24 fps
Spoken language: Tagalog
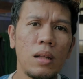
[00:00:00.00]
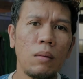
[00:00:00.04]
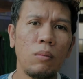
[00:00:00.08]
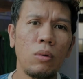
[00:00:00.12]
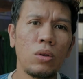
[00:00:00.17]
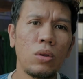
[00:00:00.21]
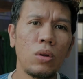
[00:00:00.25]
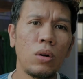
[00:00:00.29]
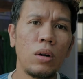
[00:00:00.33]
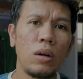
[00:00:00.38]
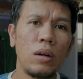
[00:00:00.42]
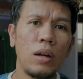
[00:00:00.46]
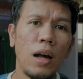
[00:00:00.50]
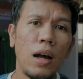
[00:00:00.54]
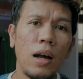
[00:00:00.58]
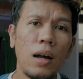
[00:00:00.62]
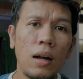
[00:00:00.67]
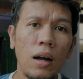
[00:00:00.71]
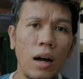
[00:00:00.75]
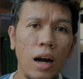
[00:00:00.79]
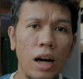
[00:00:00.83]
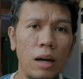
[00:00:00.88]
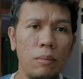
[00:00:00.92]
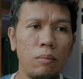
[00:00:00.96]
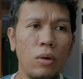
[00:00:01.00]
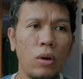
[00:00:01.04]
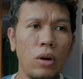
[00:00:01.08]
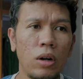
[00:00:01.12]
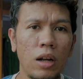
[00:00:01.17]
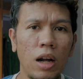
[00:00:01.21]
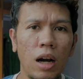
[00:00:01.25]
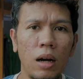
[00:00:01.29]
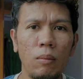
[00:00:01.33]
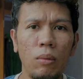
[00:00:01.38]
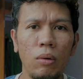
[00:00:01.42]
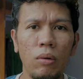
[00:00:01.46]
na motor na carb or
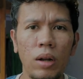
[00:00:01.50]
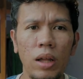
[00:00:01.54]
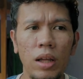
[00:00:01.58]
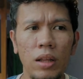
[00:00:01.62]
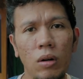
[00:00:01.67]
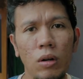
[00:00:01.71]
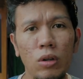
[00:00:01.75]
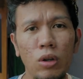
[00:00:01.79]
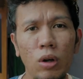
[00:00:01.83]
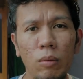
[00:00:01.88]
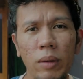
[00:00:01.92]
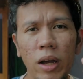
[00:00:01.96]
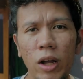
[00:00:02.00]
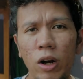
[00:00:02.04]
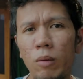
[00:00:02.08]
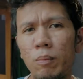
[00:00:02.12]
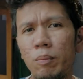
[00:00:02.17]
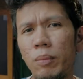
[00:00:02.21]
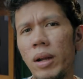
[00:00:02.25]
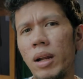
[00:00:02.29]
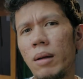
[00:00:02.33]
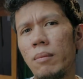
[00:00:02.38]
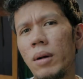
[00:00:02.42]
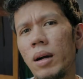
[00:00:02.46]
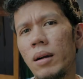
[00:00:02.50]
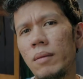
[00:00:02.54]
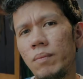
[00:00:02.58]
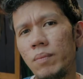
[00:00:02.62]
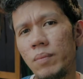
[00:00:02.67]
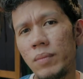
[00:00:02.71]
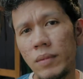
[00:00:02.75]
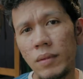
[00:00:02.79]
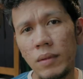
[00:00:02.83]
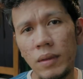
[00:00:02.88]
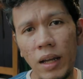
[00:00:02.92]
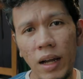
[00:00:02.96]
carburetor. Although meron pa
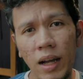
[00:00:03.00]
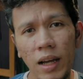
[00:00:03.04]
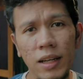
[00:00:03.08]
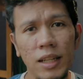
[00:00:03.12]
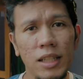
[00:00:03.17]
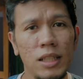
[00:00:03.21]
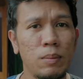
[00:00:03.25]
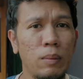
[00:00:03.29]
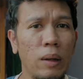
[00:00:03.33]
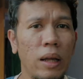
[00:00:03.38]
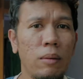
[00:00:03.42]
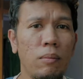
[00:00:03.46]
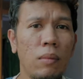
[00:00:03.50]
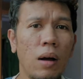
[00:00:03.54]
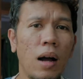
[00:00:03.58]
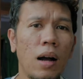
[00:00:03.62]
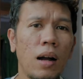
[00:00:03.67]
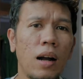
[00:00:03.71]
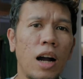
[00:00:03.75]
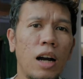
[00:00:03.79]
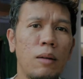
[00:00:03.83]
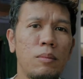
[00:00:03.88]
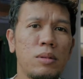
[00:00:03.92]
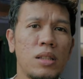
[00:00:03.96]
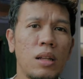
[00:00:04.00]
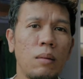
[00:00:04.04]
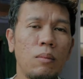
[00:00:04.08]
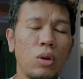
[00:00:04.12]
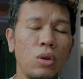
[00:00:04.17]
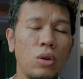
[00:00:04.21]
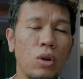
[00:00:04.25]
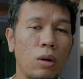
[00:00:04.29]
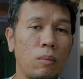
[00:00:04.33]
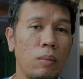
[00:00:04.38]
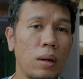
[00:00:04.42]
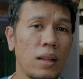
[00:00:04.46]
namang nakadisplay mga carbs na
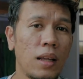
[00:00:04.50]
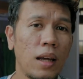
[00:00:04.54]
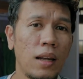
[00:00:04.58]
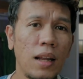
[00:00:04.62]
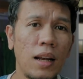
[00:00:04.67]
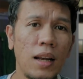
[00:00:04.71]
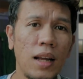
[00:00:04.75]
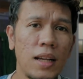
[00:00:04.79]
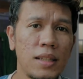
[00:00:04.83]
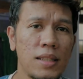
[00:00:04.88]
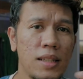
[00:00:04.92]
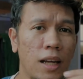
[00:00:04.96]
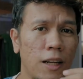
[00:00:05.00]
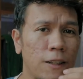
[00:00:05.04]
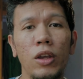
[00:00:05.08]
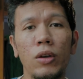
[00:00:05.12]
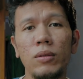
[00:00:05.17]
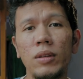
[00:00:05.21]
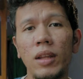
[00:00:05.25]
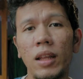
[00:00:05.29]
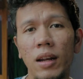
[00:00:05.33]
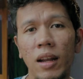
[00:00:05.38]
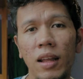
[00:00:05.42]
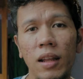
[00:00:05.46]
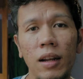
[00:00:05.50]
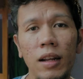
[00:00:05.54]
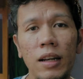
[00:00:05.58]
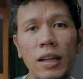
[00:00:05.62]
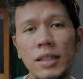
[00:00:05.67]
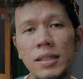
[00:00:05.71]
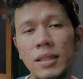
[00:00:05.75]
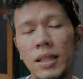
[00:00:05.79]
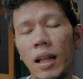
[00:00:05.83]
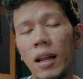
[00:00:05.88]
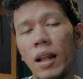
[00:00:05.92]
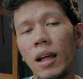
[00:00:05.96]
motor but kadalasan yung
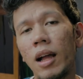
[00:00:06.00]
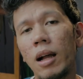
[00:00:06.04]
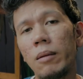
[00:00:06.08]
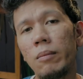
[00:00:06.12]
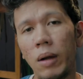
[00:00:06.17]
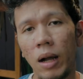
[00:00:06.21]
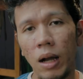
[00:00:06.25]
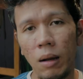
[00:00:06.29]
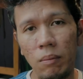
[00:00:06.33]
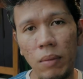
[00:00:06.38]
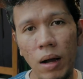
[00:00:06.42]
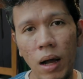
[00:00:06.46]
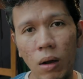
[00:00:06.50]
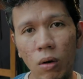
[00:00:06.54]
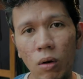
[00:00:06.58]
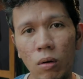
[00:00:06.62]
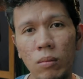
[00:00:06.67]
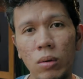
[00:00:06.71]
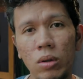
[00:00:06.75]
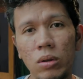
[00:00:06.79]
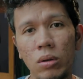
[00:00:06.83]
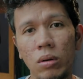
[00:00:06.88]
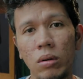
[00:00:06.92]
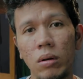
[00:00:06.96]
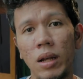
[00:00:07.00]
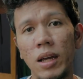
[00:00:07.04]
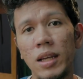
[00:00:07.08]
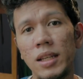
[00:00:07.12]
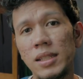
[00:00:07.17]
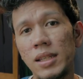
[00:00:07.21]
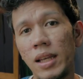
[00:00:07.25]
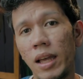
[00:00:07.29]
nire-release talagang mga bagong motor is